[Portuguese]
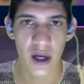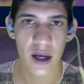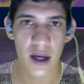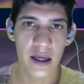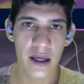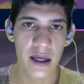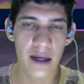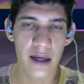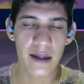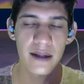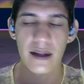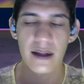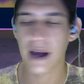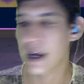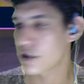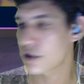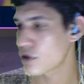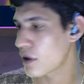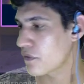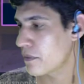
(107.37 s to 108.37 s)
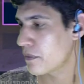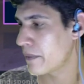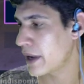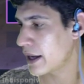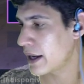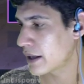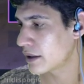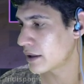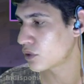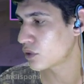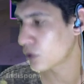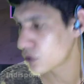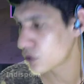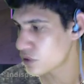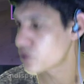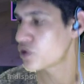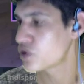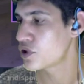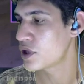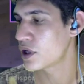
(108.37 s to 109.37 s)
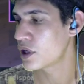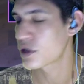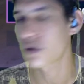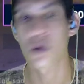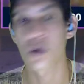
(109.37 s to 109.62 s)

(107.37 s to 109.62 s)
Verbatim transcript: E às 9h30, todos os dias,